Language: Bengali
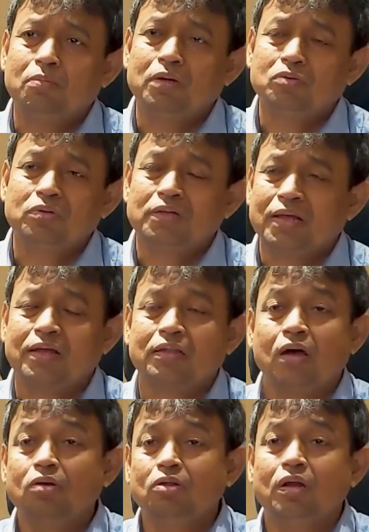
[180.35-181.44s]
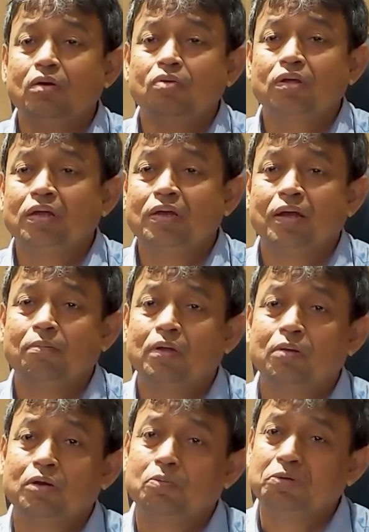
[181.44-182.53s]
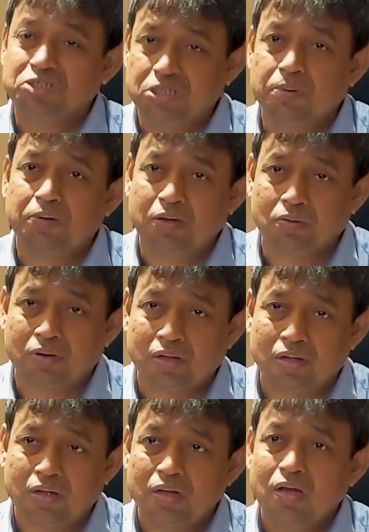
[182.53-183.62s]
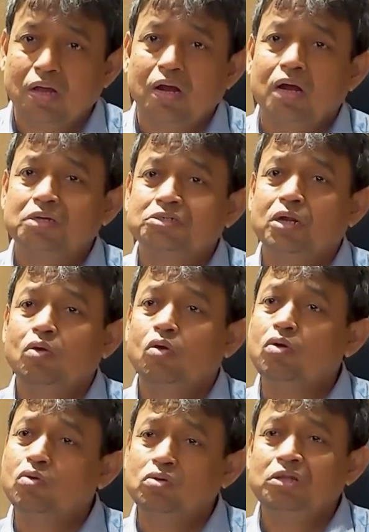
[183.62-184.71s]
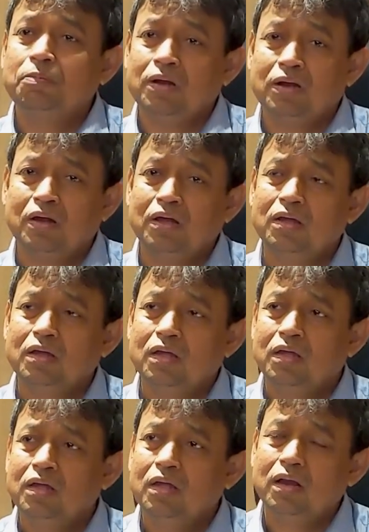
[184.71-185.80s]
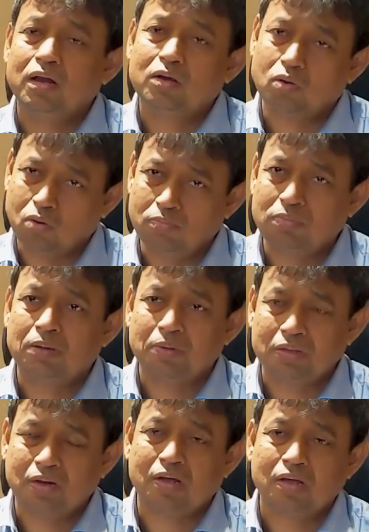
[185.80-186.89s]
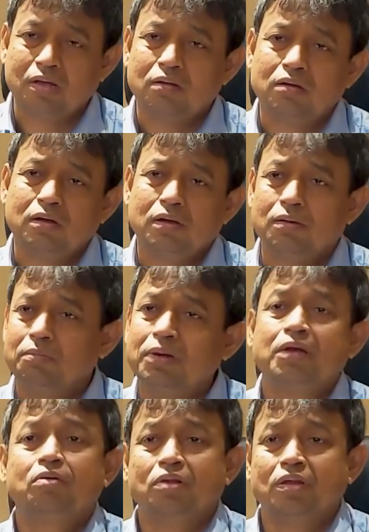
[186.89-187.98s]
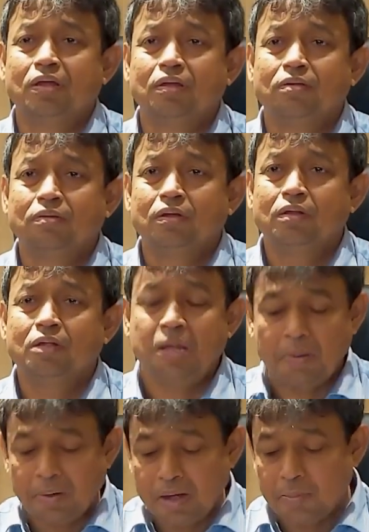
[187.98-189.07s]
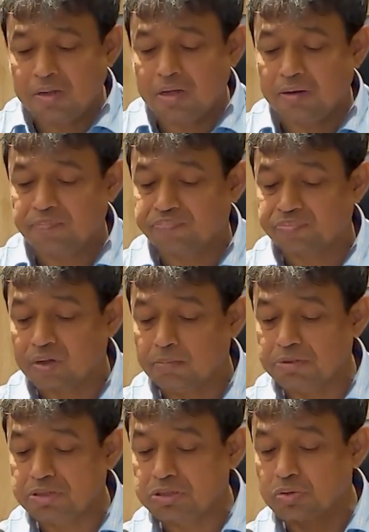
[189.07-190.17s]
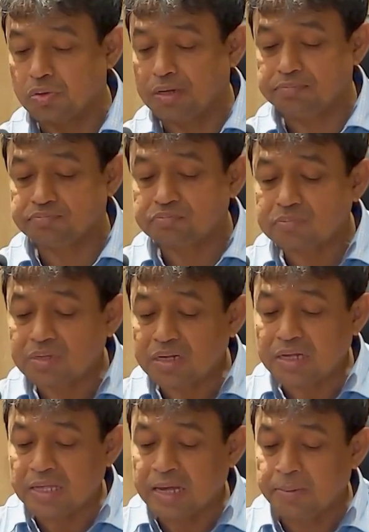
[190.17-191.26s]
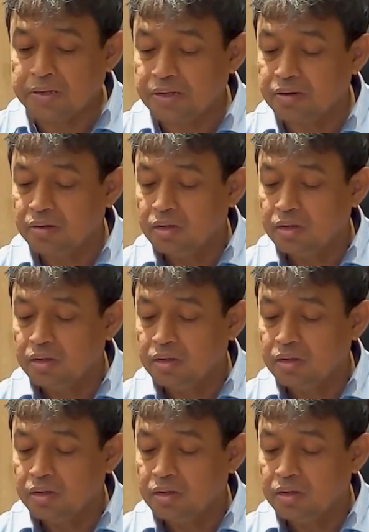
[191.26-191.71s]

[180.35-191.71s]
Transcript: নাম্বার e যদি থাকে তাহলে তারা করে কি এটা একটা বেশি দামে বিক্রি করে আর যেটা লক খুলতে পারে না এটা একটা কম দামে তারা বিক্রি করে দেয় এইভাবে আমাদের বিশেষ করে আমাদের